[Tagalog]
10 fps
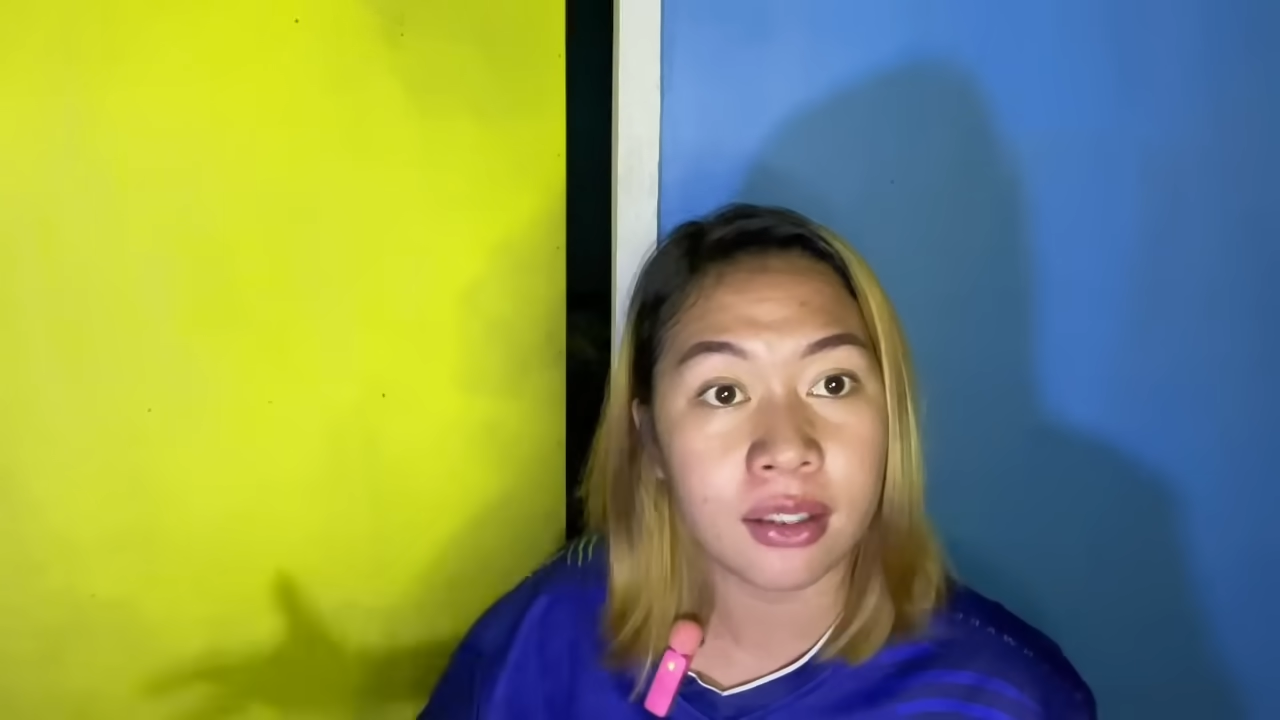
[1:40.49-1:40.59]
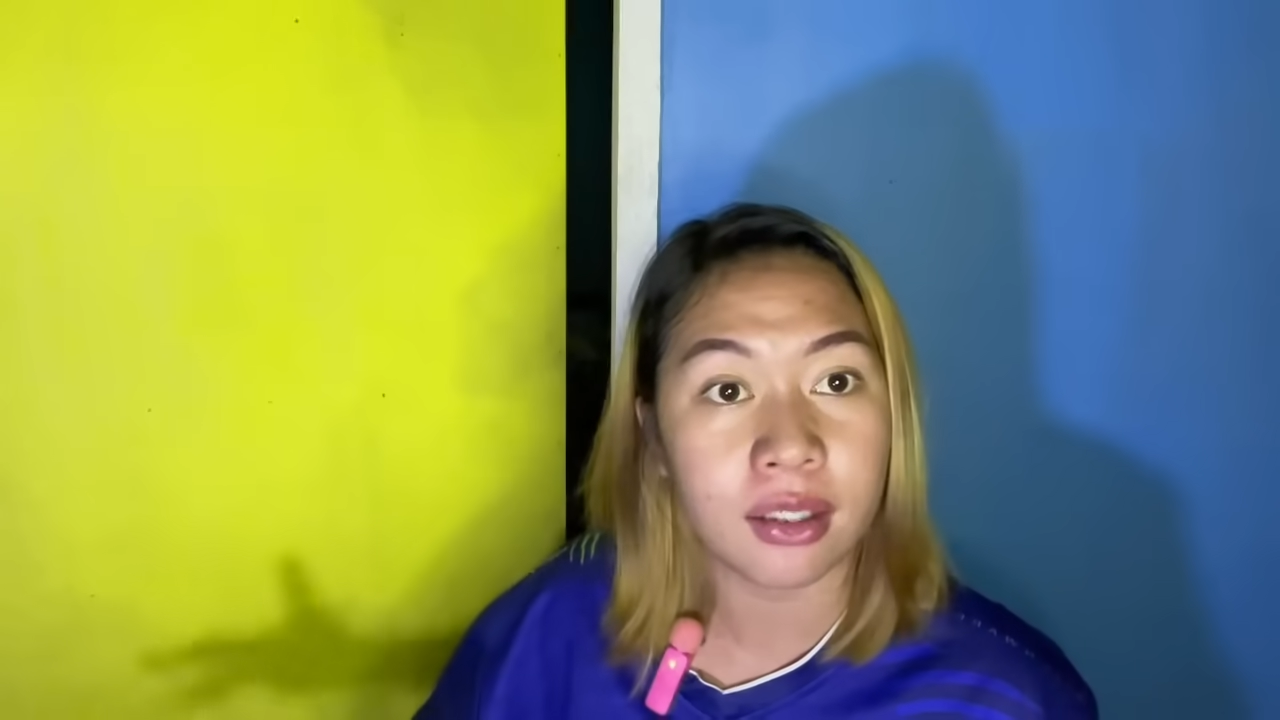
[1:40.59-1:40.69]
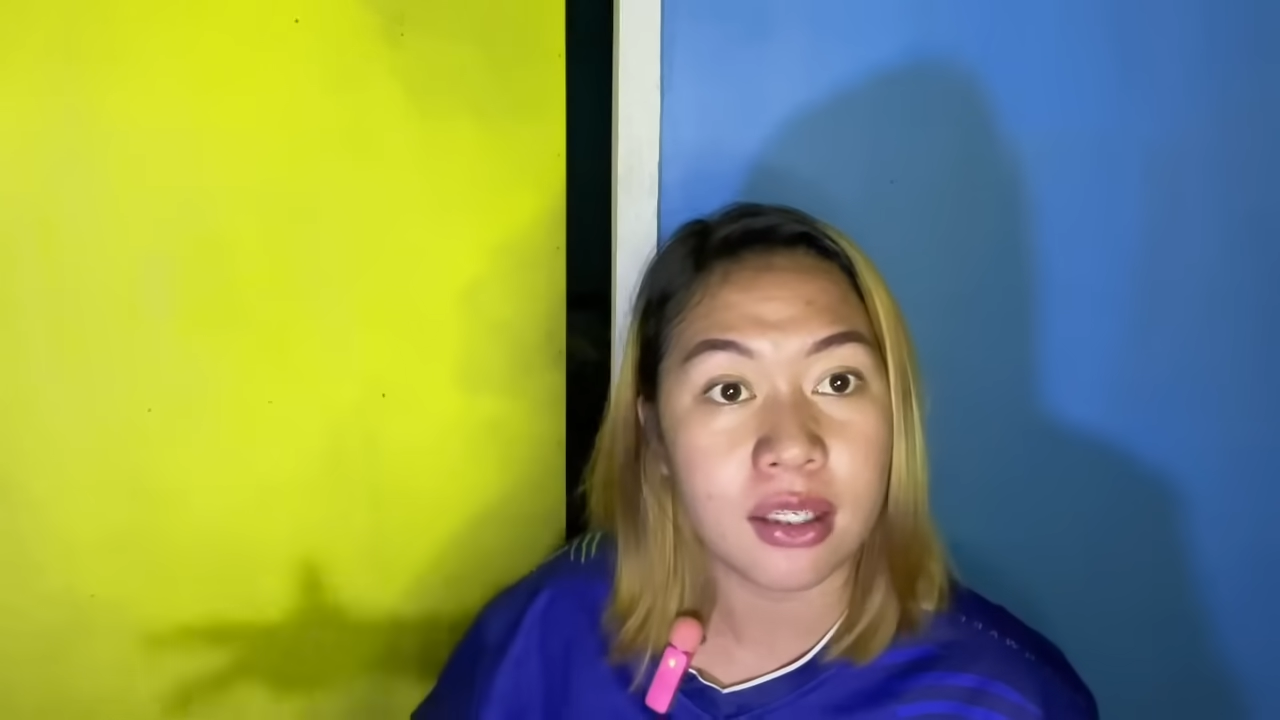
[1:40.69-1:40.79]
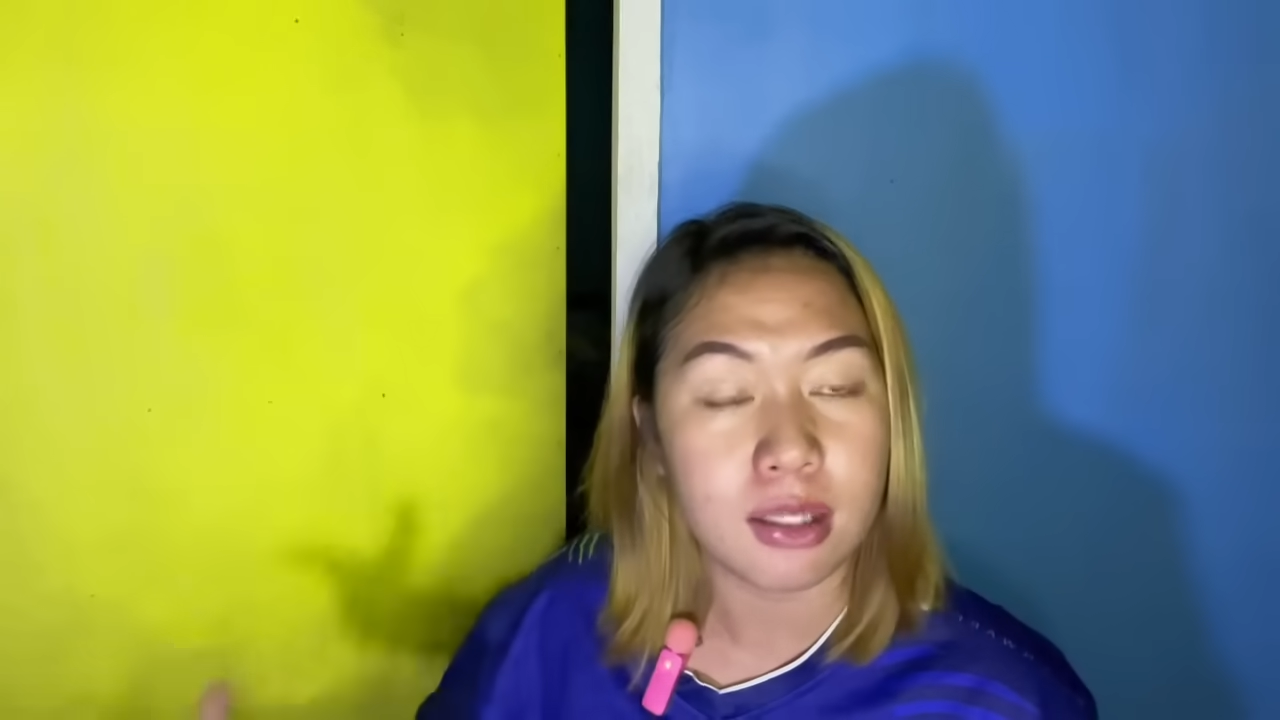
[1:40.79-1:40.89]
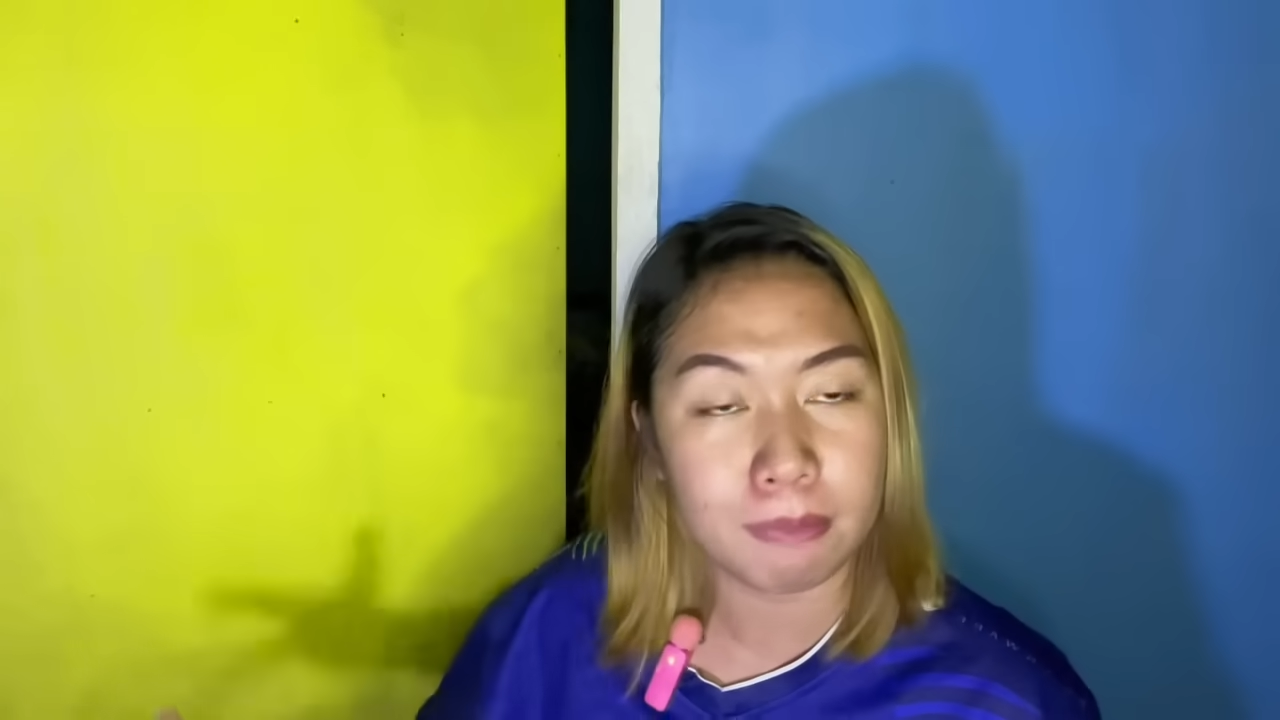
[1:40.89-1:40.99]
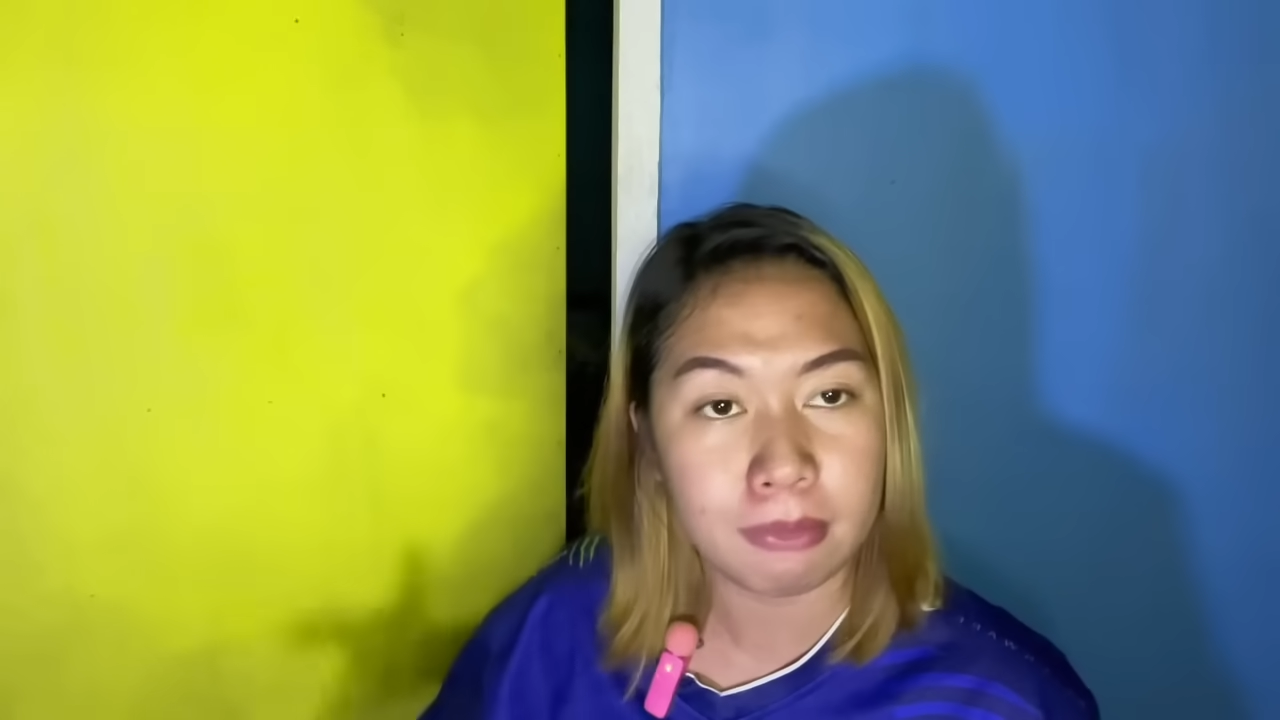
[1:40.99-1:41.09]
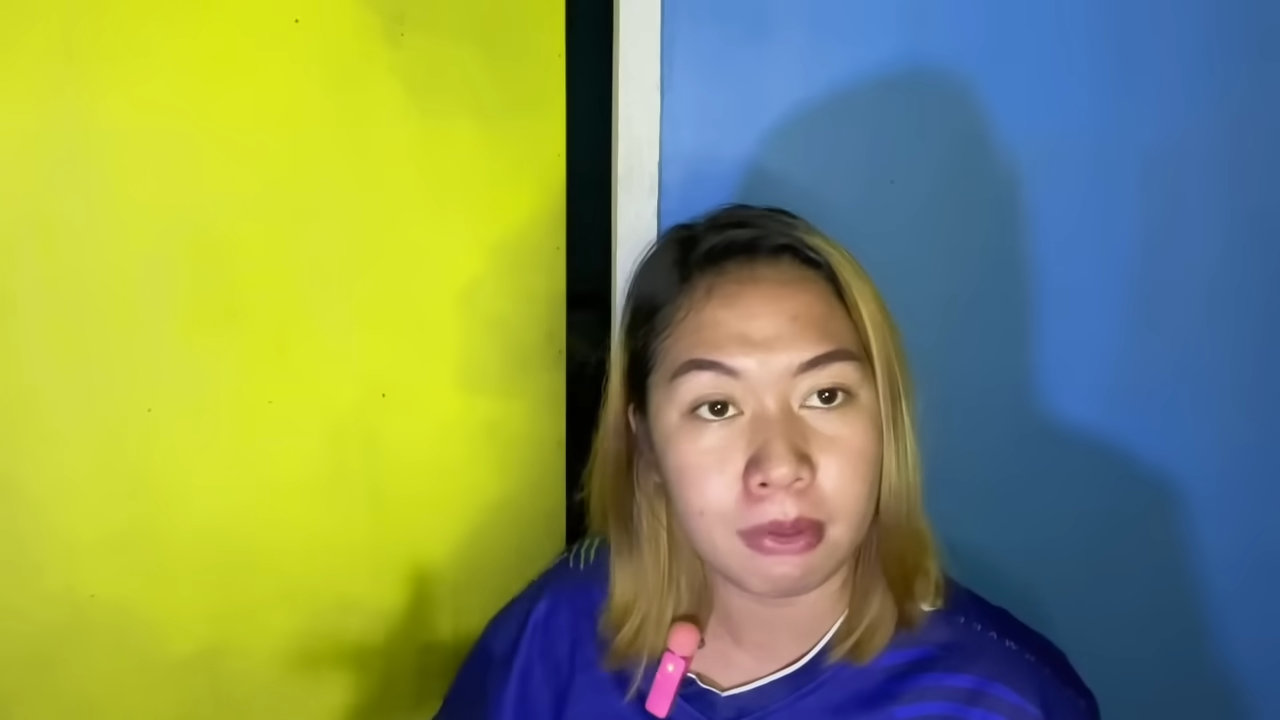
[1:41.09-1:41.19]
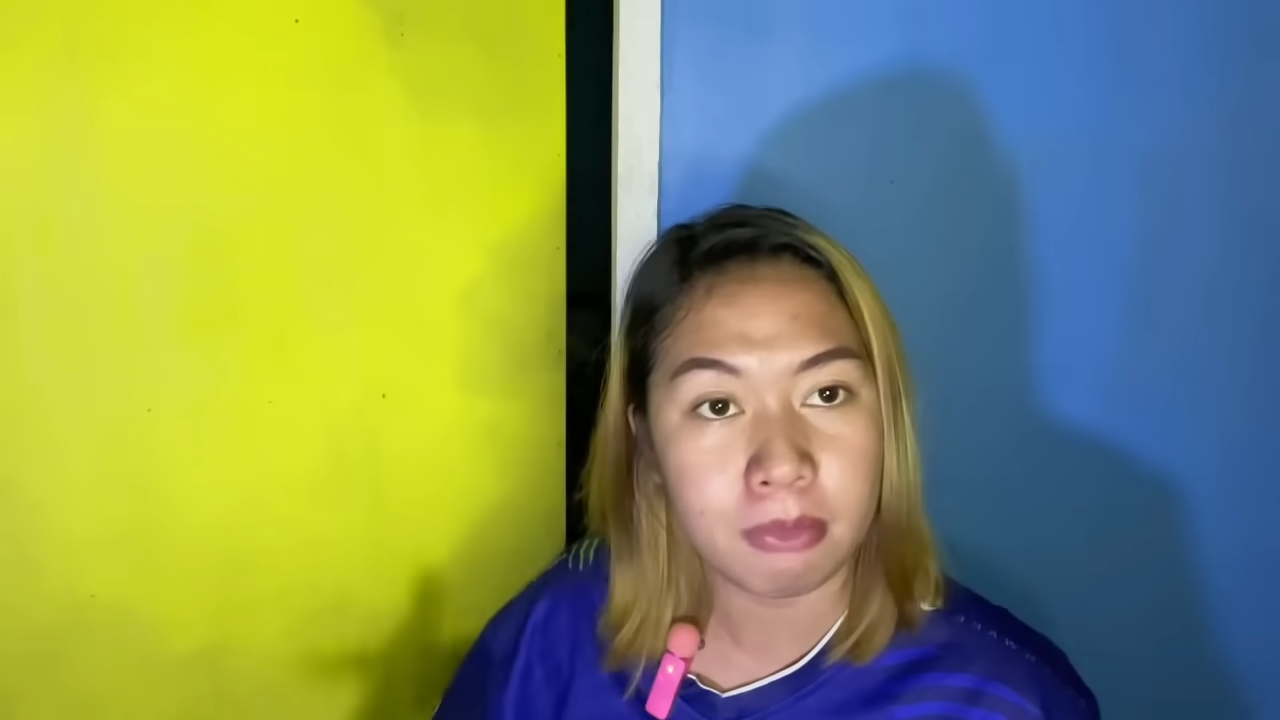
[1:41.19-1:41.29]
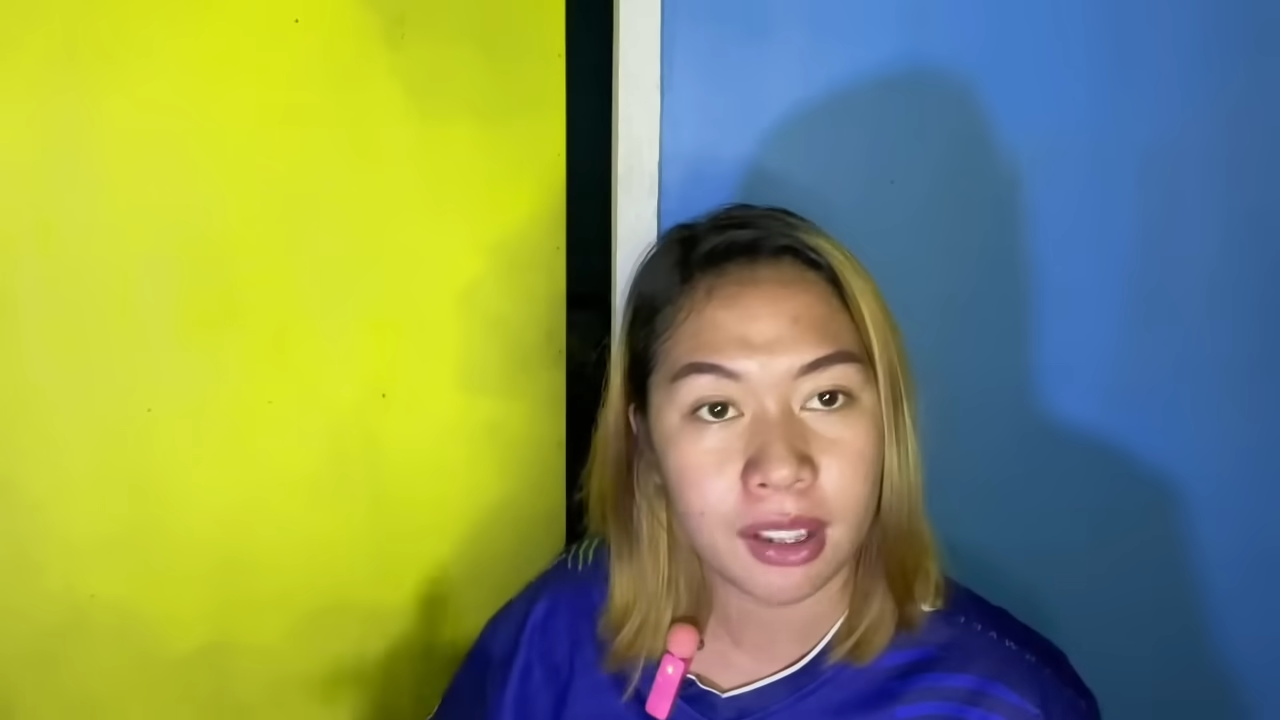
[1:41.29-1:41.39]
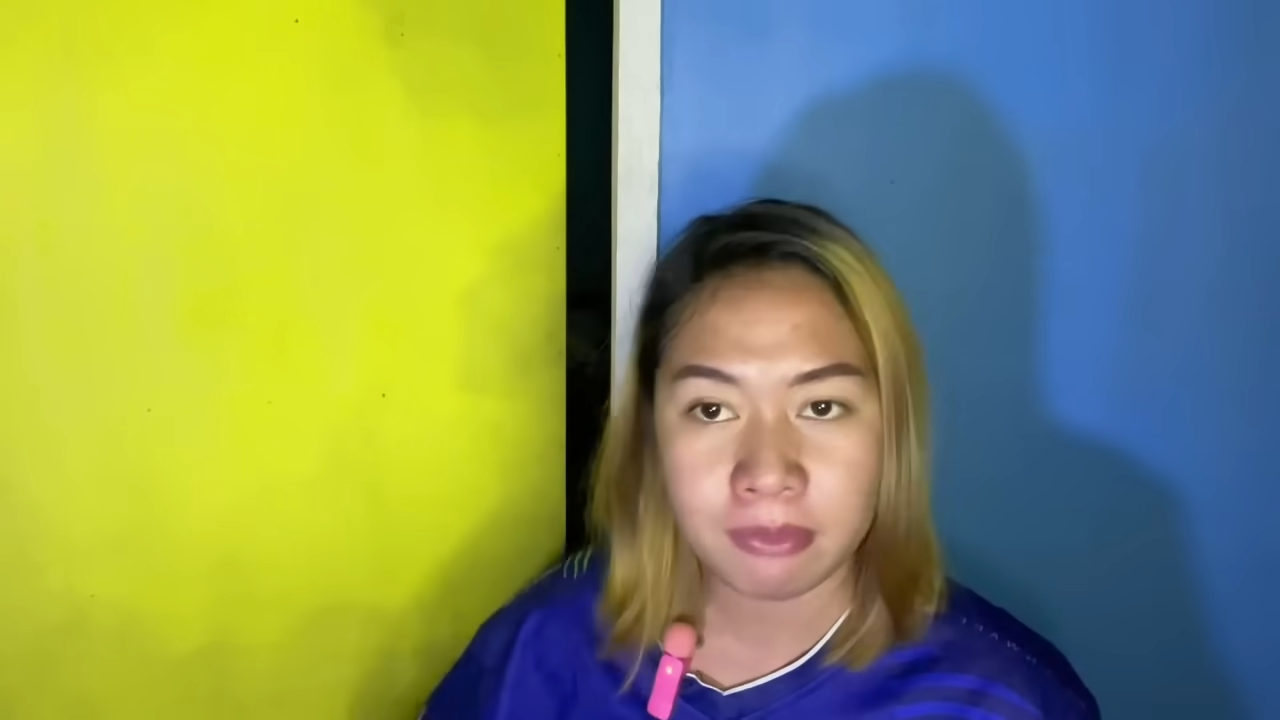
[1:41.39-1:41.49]
nila si
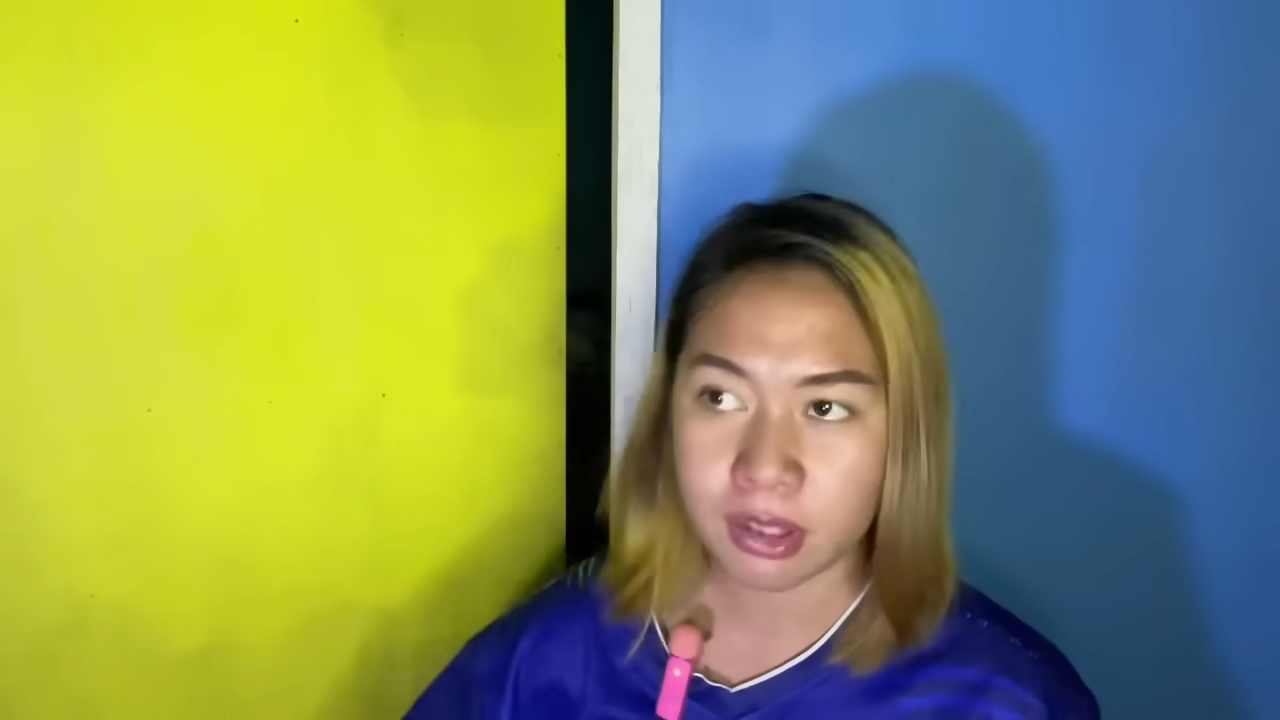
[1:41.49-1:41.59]
PBBM,